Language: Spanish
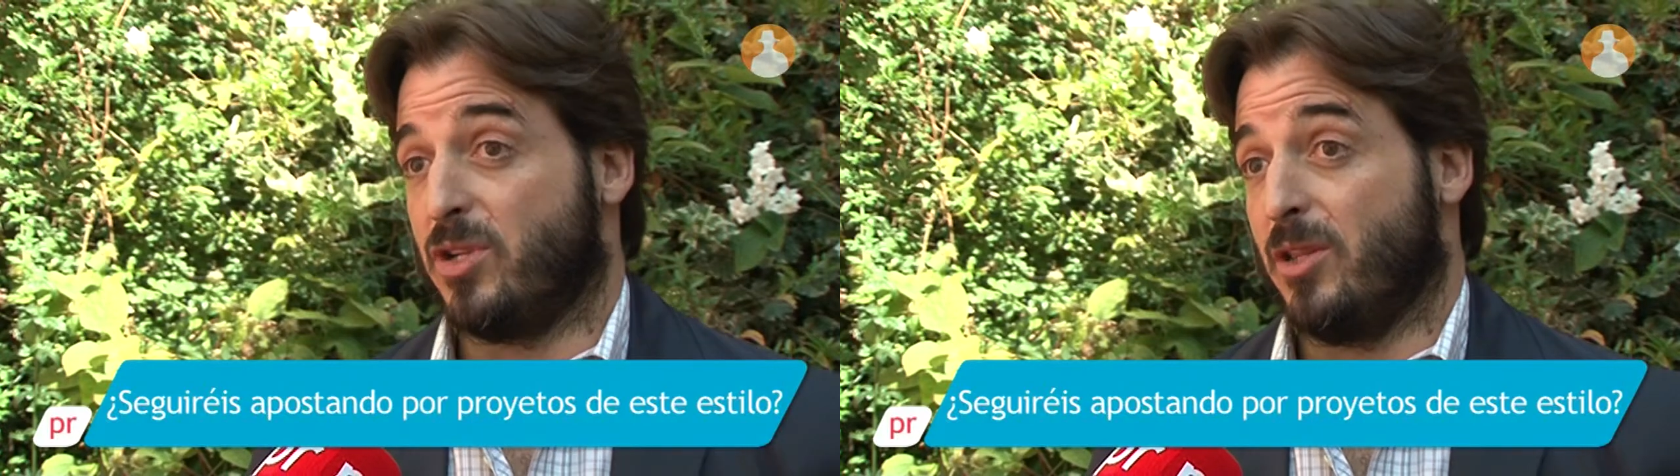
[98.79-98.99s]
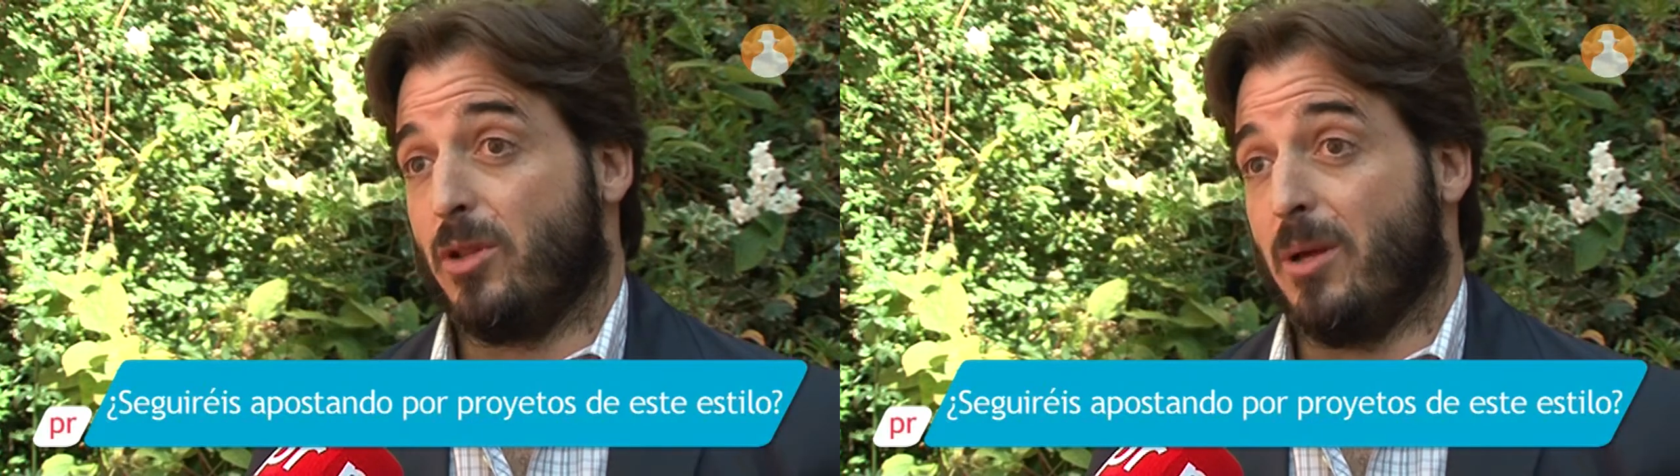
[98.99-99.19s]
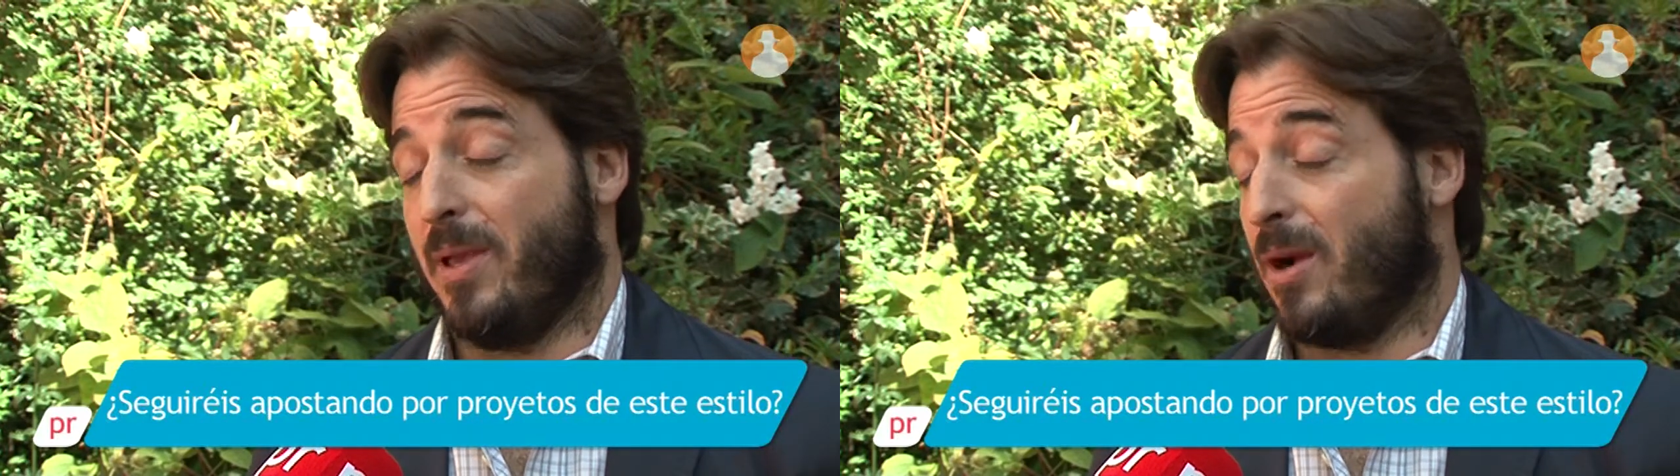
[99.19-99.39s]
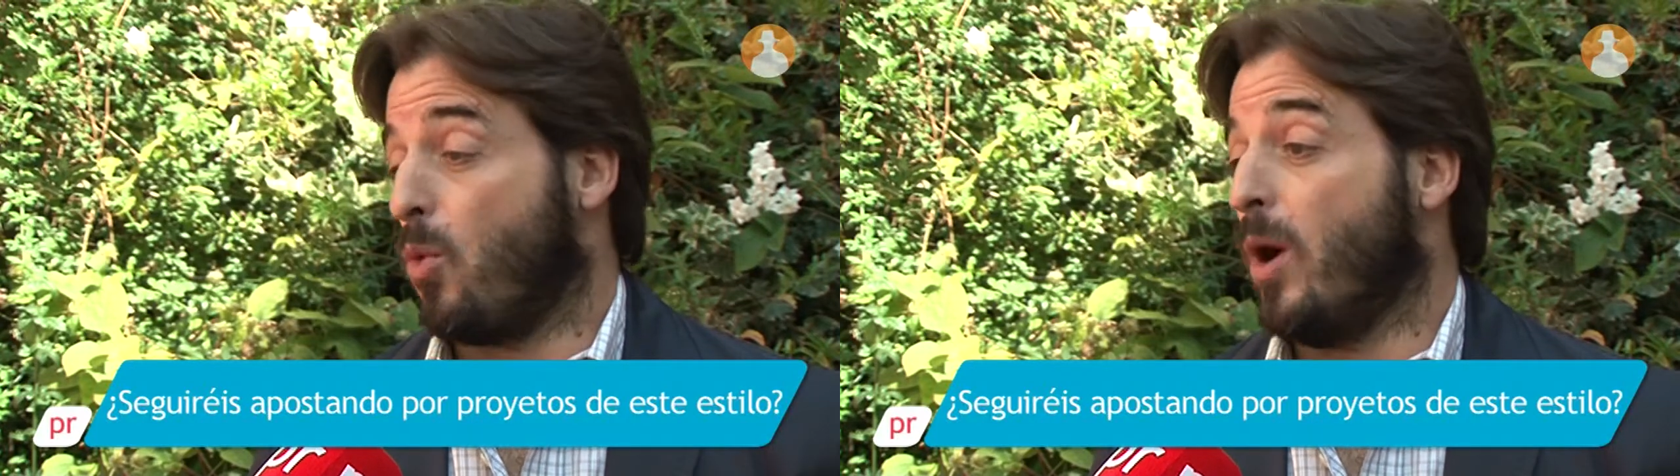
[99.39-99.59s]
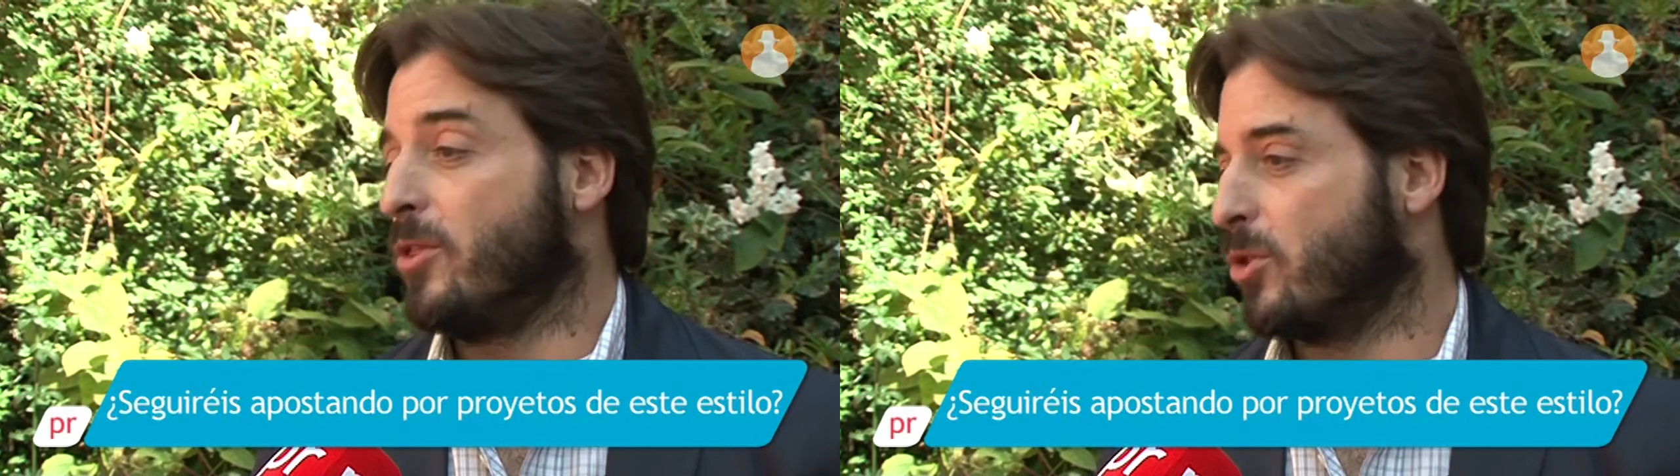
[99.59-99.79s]
sé todavía
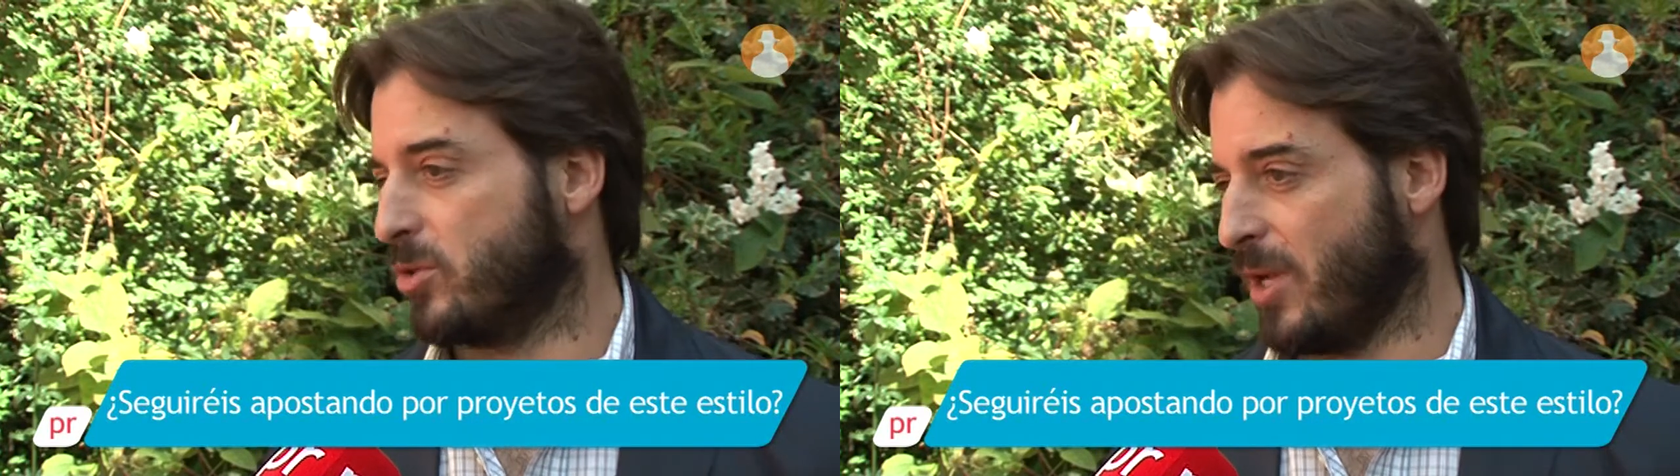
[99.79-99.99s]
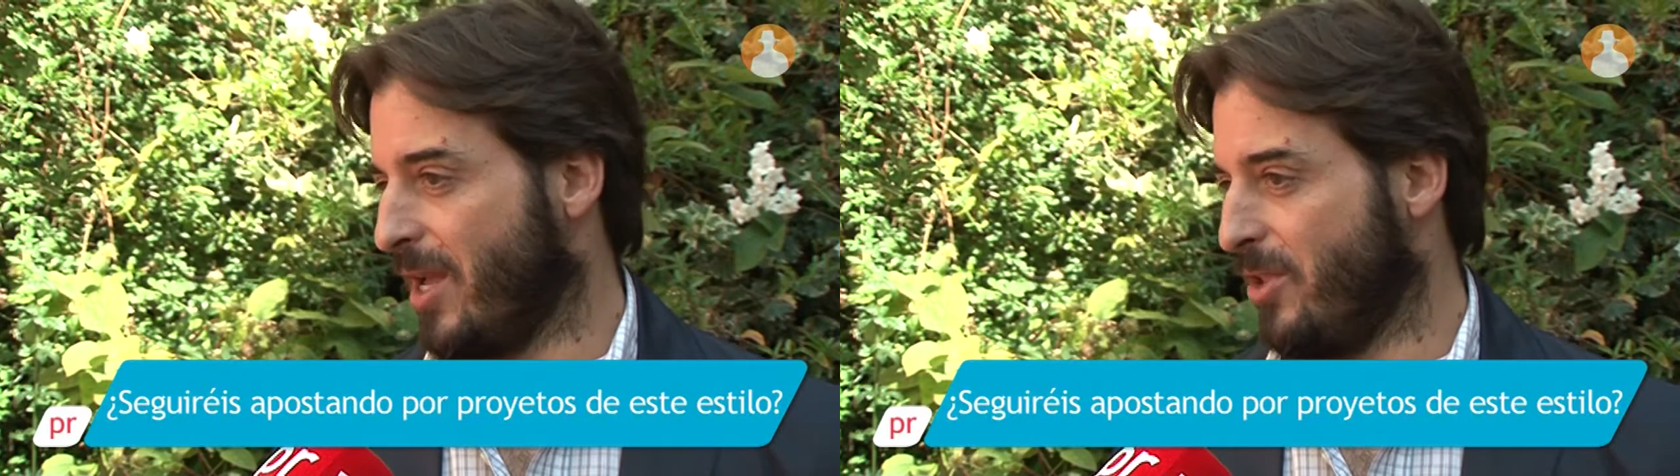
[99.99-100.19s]
cuántos al